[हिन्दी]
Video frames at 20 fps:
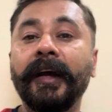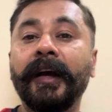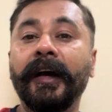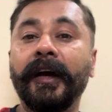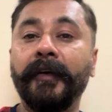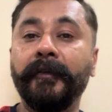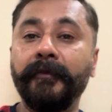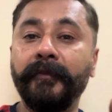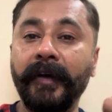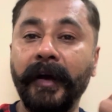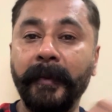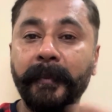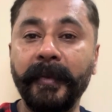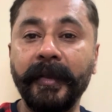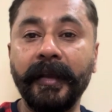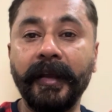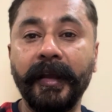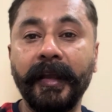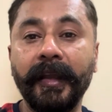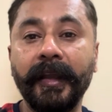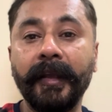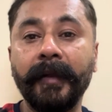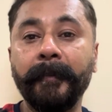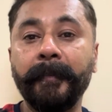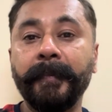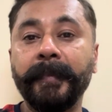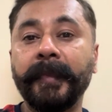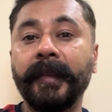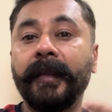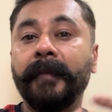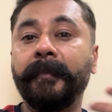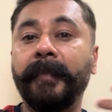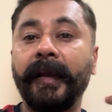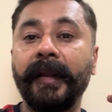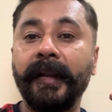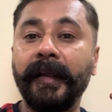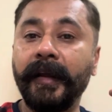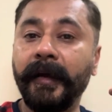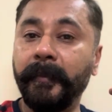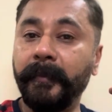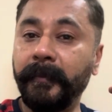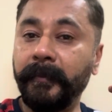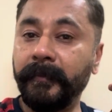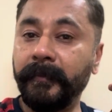हम वहाँ पे गए पहले हम